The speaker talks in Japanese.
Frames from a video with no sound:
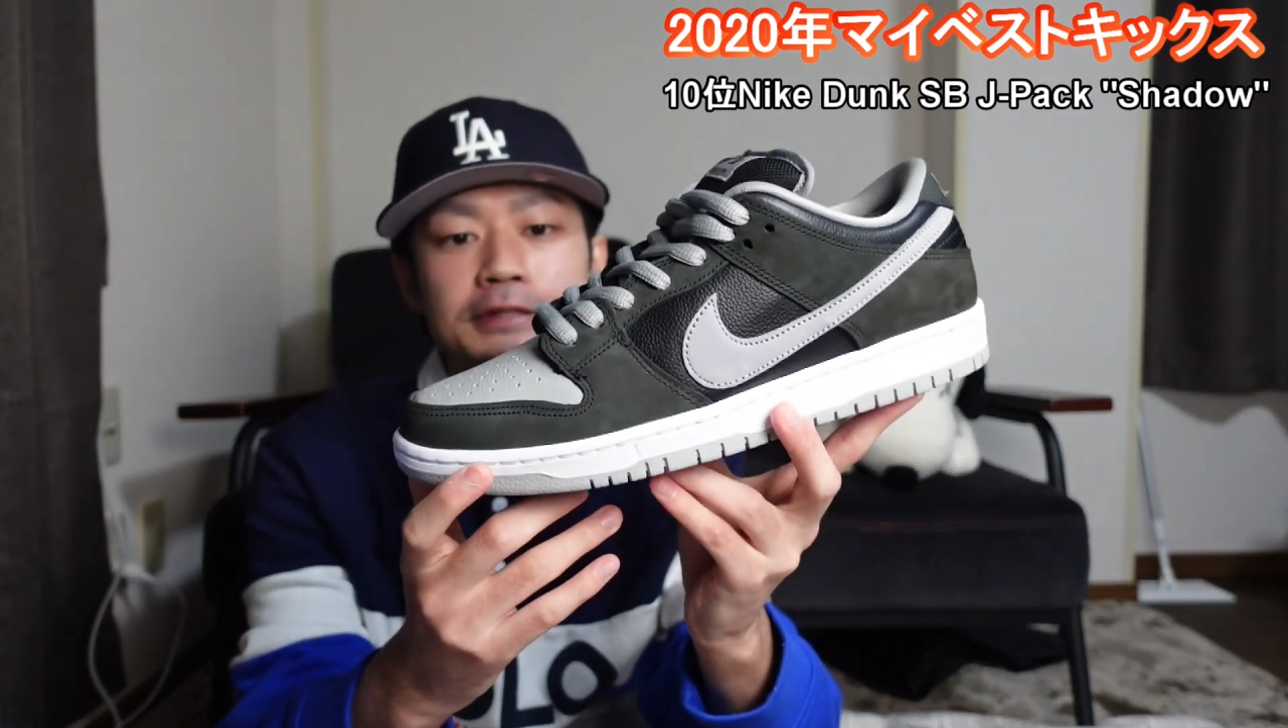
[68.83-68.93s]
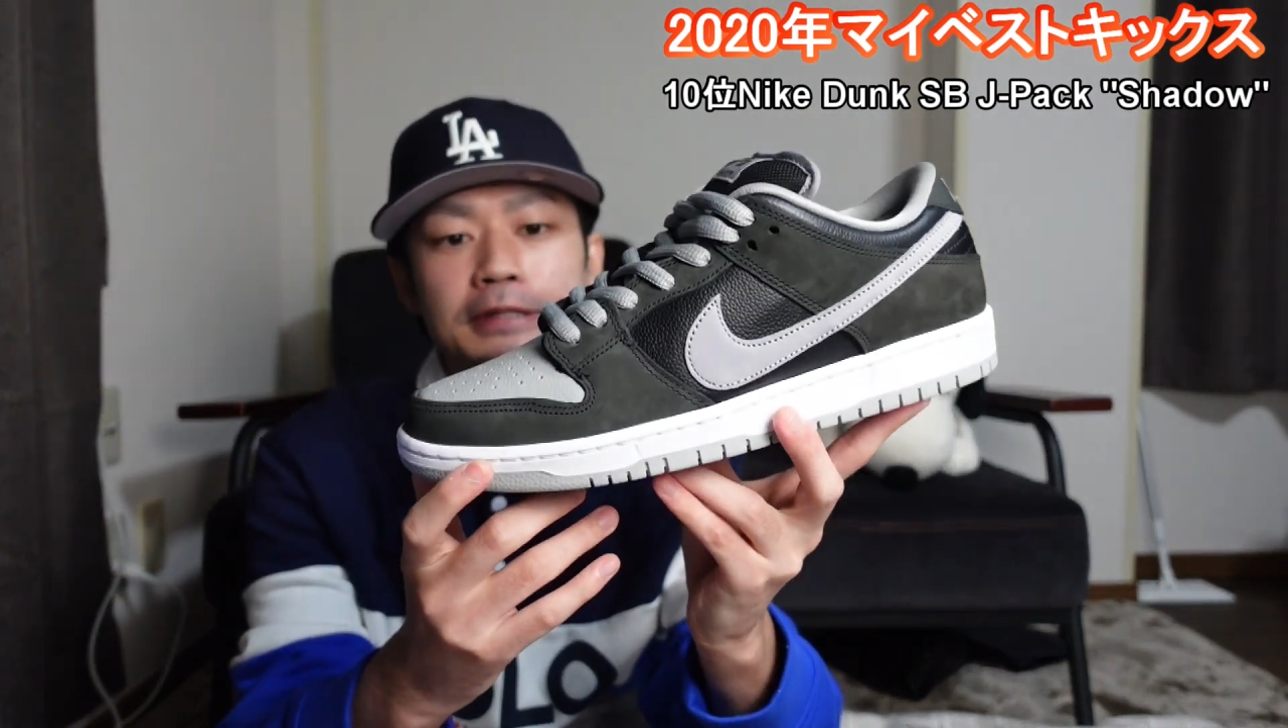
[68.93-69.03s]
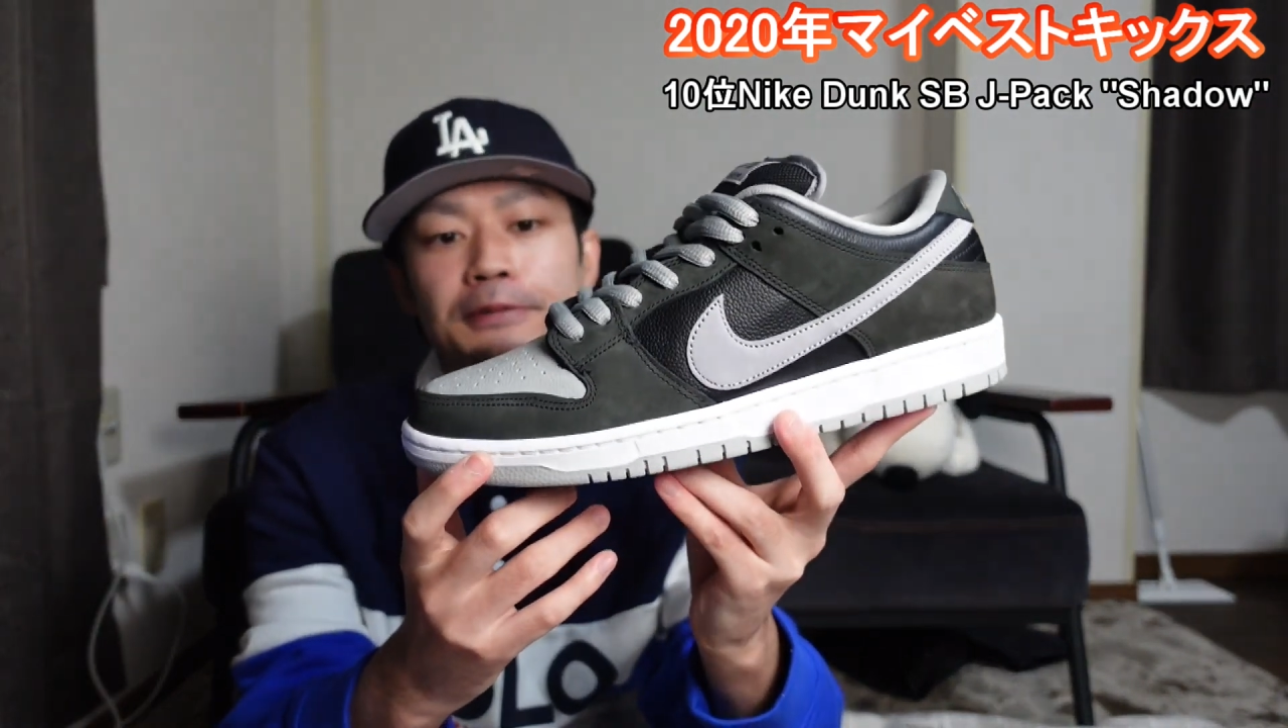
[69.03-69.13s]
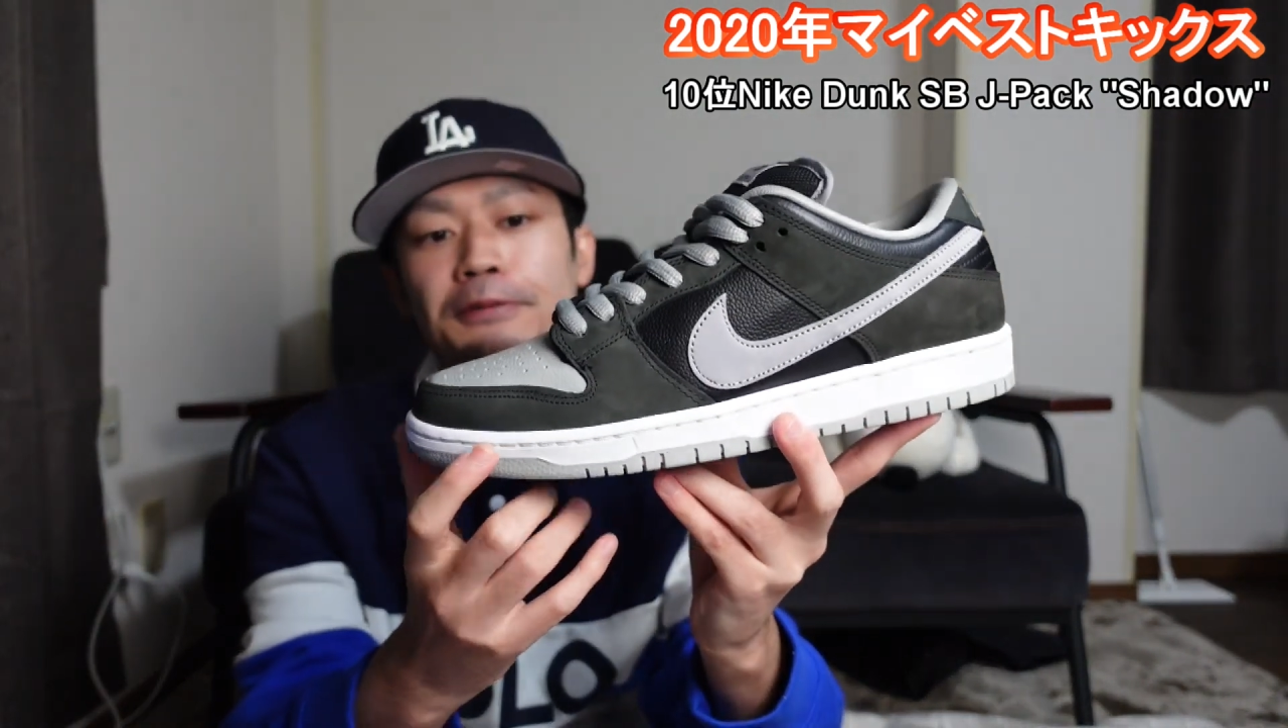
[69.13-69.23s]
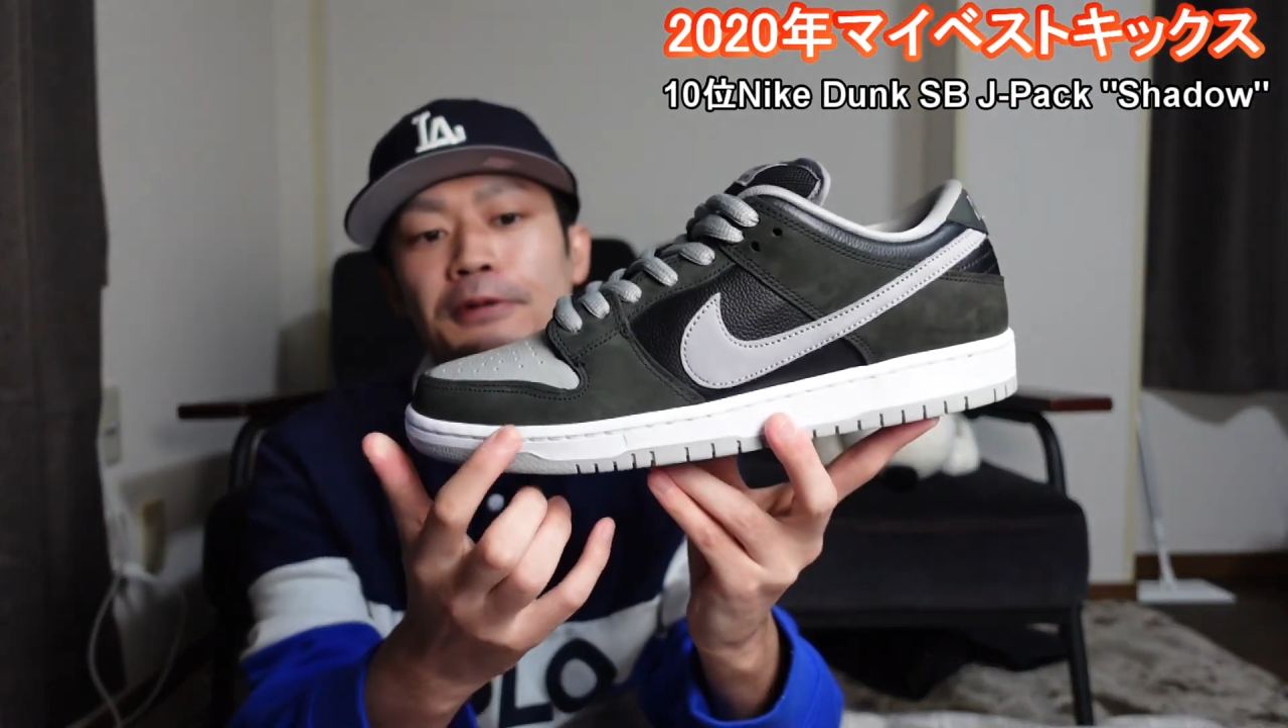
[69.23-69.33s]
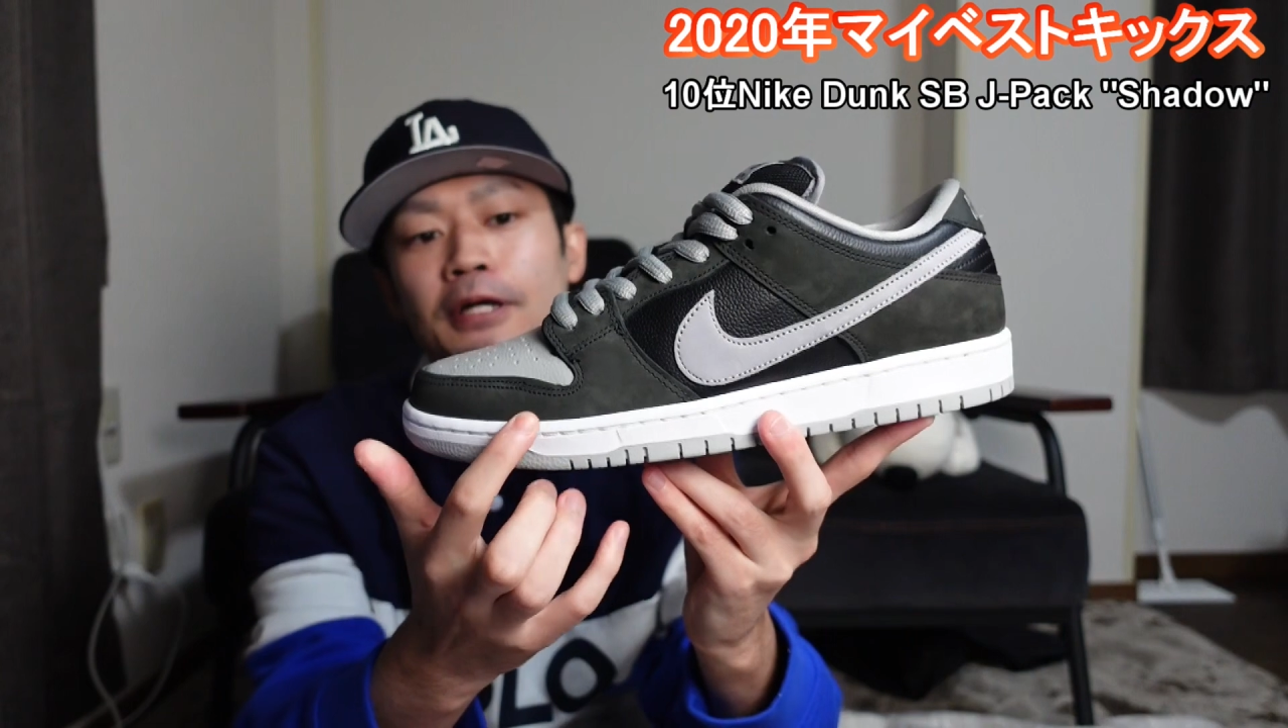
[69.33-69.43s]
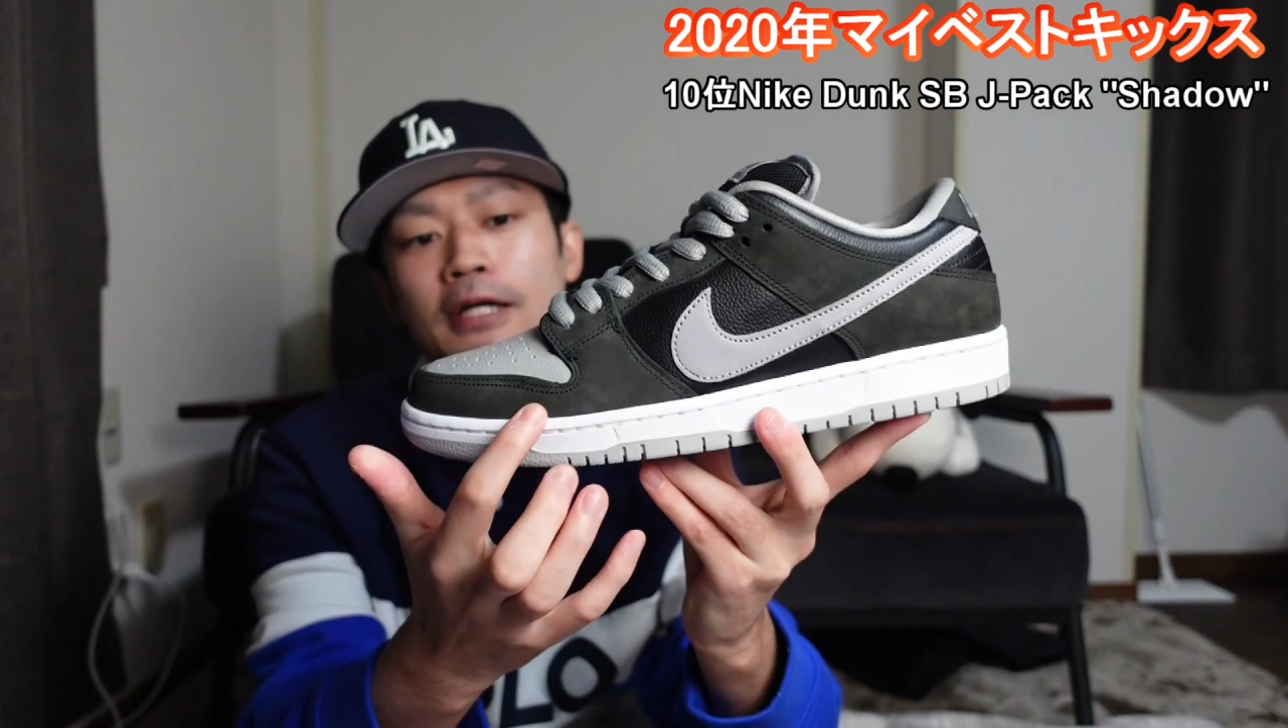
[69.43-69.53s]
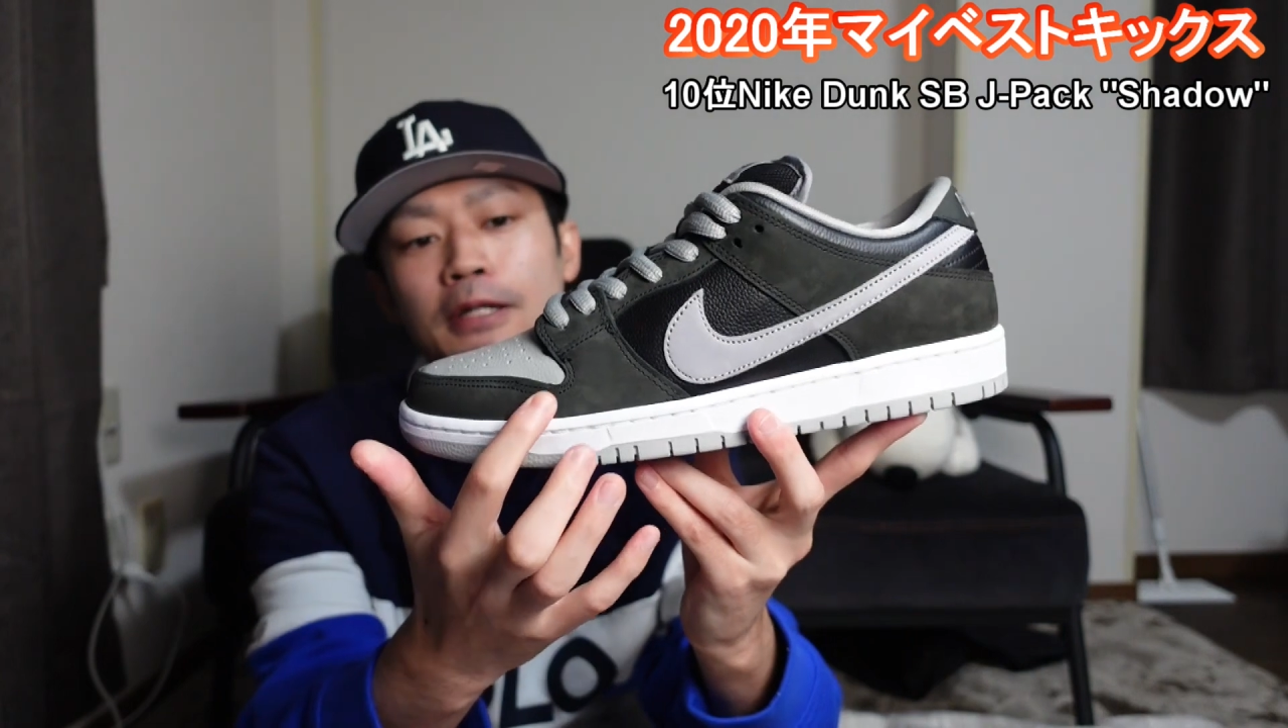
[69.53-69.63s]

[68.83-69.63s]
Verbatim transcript: ですけど、